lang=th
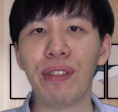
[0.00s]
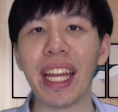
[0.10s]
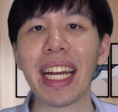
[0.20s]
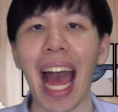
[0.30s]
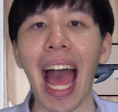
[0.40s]
ฟรี
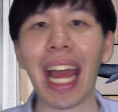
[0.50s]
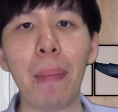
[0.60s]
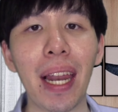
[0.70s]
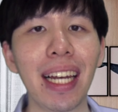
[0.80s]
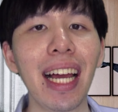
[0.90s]
กาย
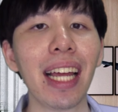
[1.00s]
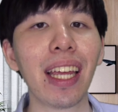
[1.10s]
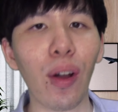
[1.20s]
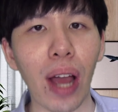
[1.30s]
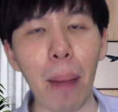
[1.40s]
เป็นเรื่อง
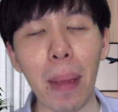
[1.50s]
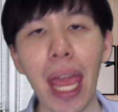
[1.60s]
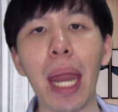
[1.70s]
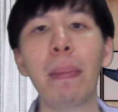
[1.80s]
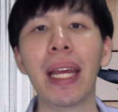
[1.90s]
เกี่ยวกับ
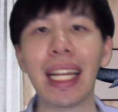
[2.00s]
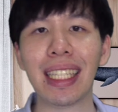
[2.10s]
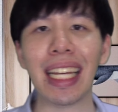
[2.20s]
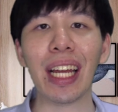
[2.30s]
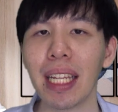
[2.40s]

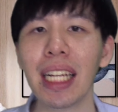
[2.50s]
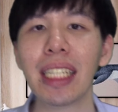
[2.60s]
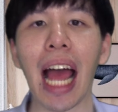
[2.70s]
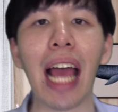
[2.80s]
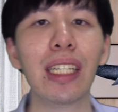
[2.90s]
NPC ที่
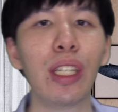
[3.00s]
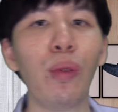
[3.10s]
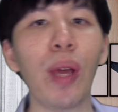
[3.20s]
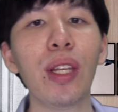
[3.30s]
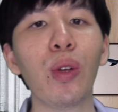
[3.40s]
ใช้ชี
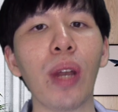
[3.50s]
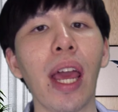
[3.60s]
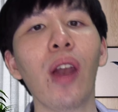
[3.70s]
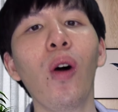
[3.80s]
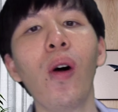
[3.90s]
วิตอยู่ใน
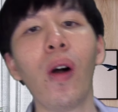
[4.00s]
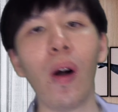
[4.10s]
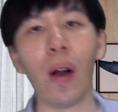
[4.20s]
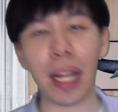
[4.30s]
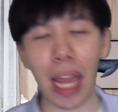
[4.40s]
โลกขอ
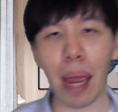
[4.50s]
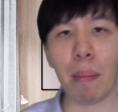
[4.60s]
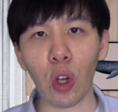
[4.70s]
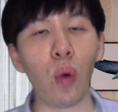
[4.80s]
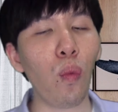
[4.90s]
งเกม
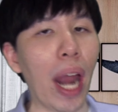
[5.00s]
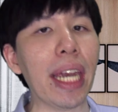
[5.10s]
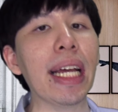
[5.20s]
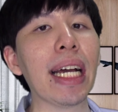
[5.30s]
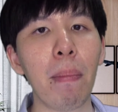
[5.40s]
จนวัน
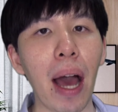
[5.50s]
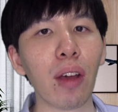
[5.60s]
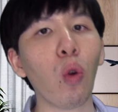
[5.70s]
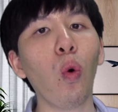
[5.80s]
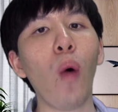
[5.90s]
หนึ่งมา
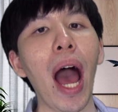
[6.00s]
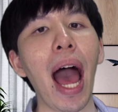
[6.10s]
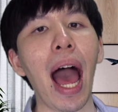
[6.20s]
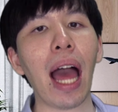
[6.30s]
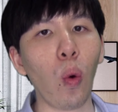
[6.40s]
รู้ว่า
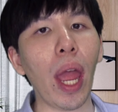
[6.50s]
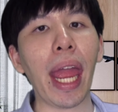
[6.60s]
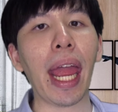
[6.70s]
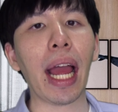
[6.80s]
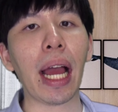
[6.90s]
ตัวเอ
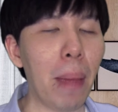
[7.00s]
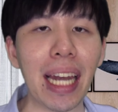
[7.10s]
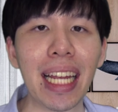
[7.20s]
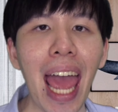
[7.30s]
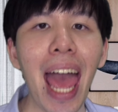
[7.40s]
งเป็น
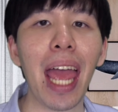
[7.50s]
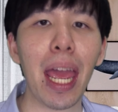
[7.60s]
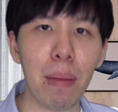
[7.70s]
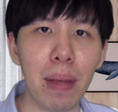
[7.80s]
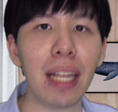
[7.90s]
แค่
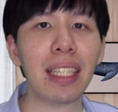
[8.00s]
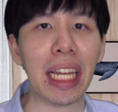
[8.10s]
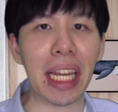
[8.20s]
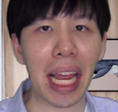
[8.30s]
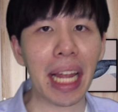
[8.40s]
NPC
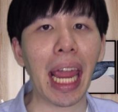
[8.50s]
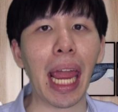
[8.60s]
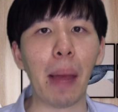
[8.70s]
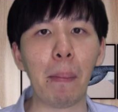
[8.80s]
ในเกม